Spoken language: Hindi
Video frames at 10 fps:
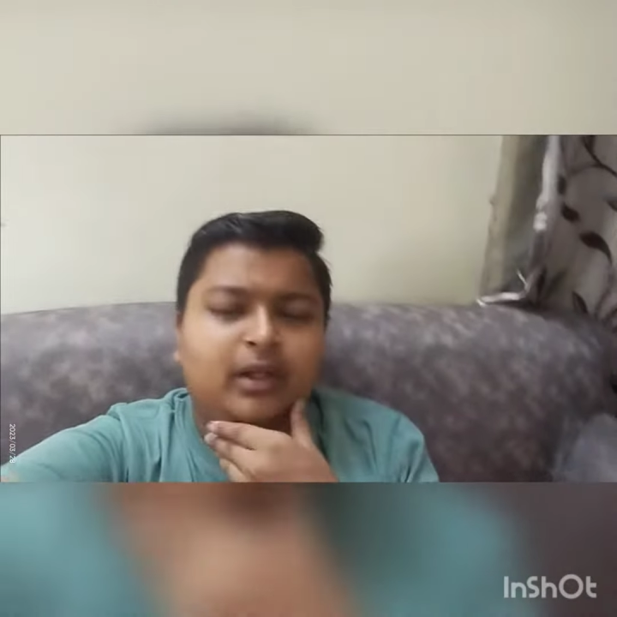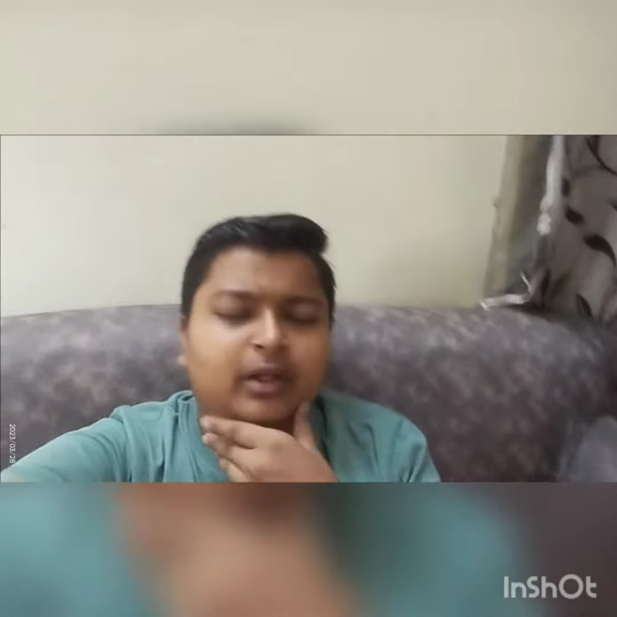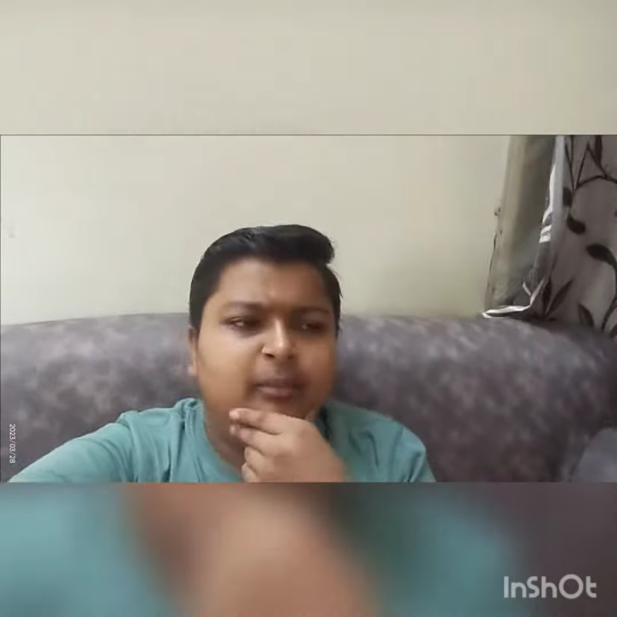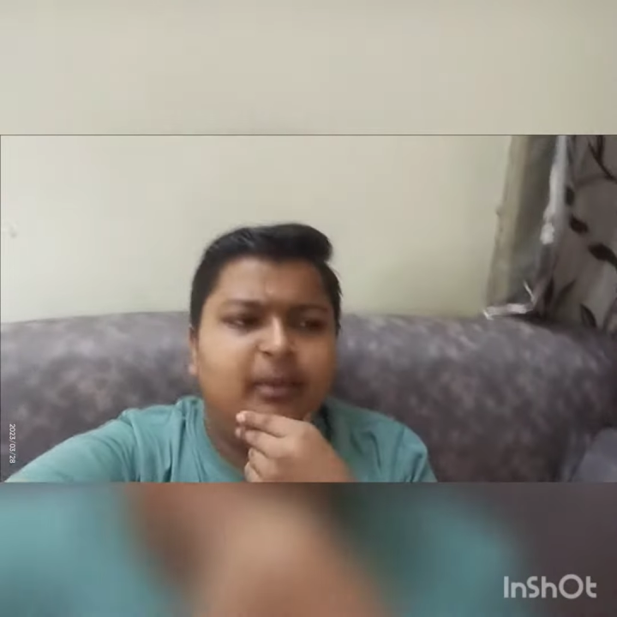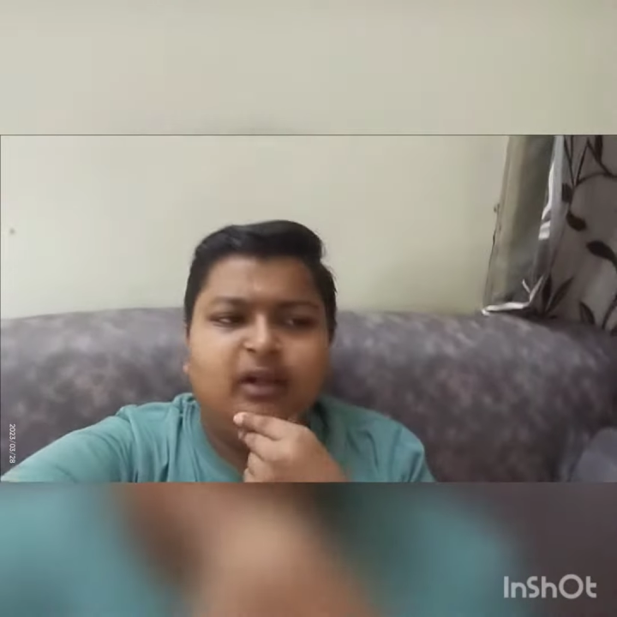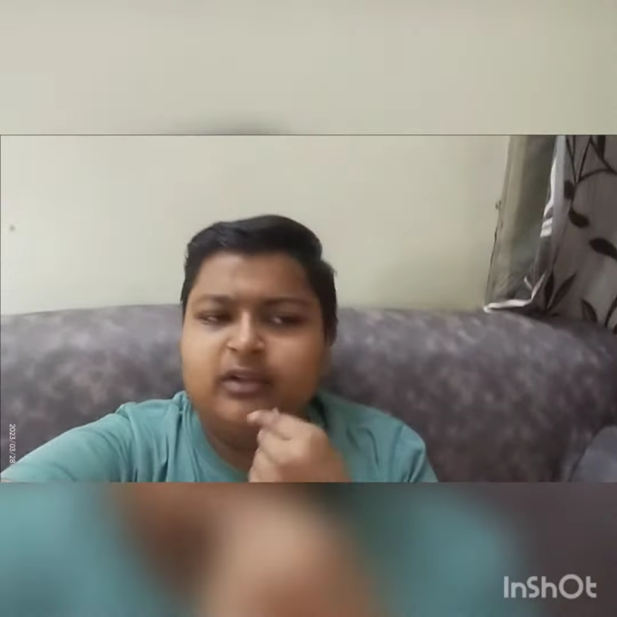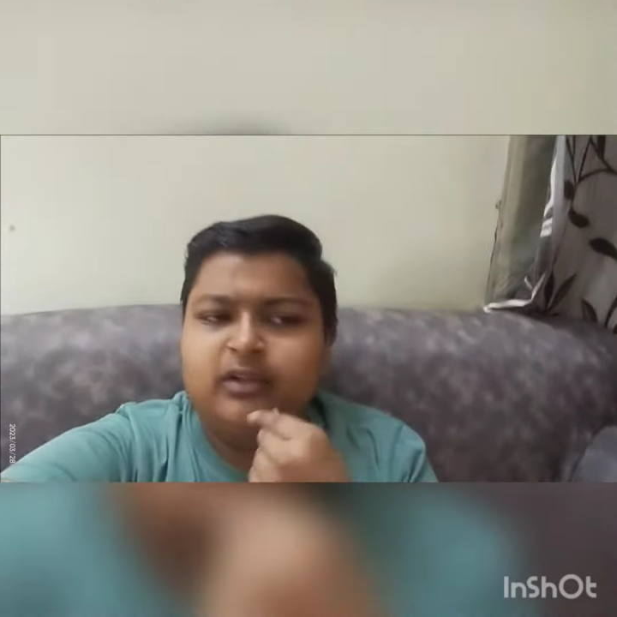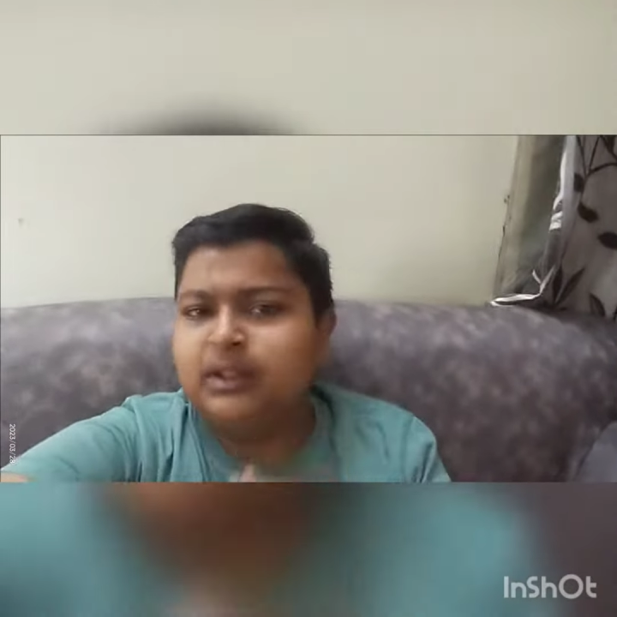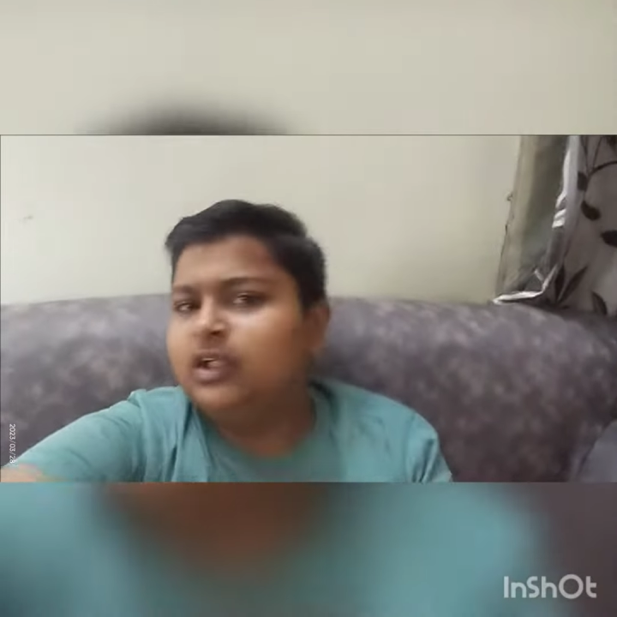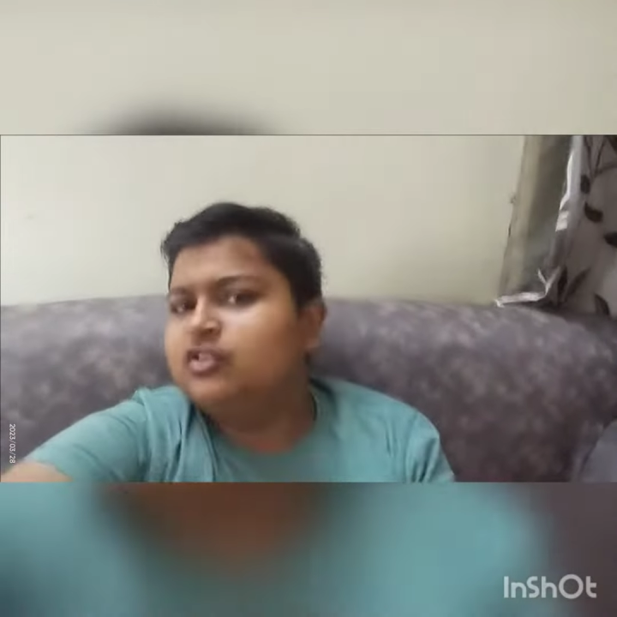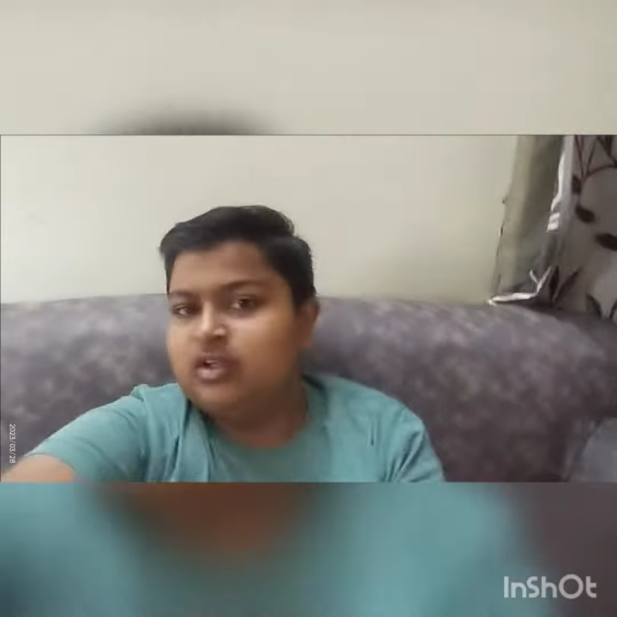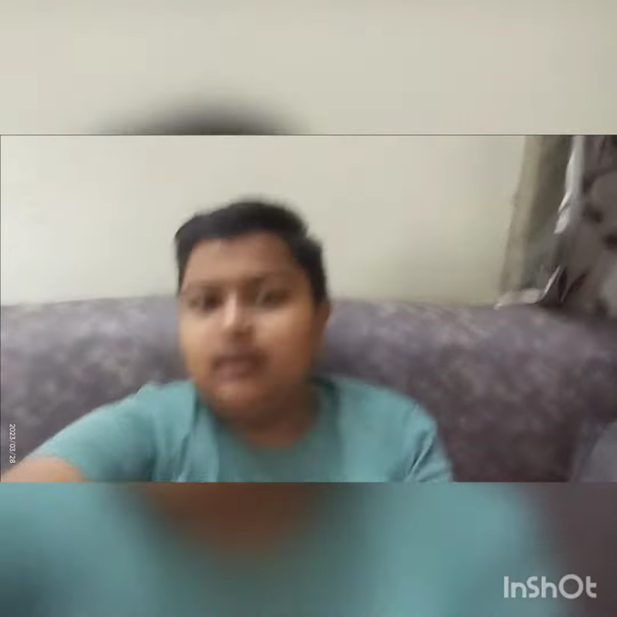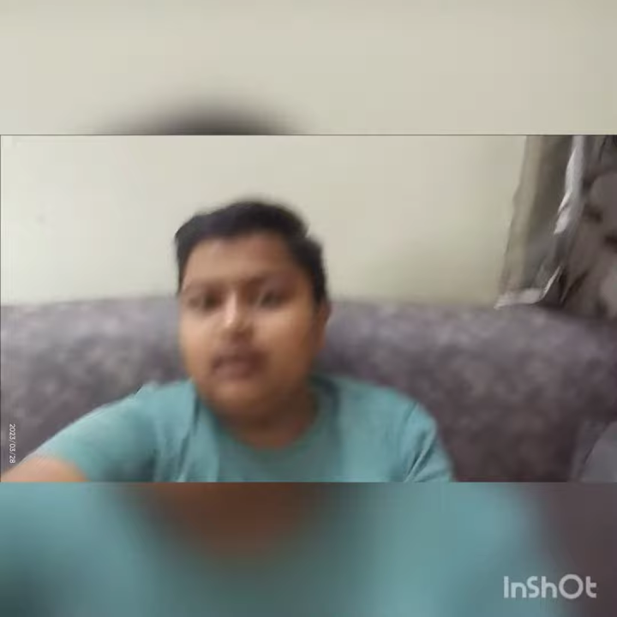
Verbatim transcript: देखियो फिर